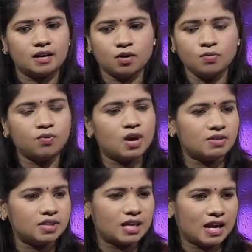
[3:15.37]
ரூம் ஃபுல்லாக
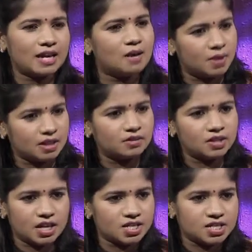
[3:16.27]
வந்து கரையா மருந்து
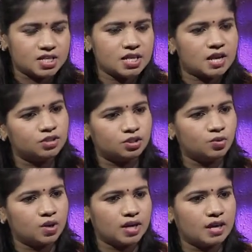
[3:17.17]
வந்து அடிச்சுட்டு நான் வந்து
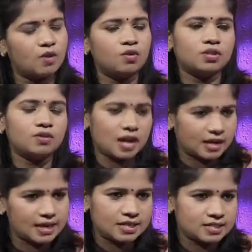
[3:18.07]
தூங்கினேன் அவர் வந்து ஒரு
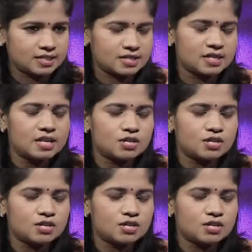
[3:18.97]
அக்ரிகல்ச்சரிஸ்ட்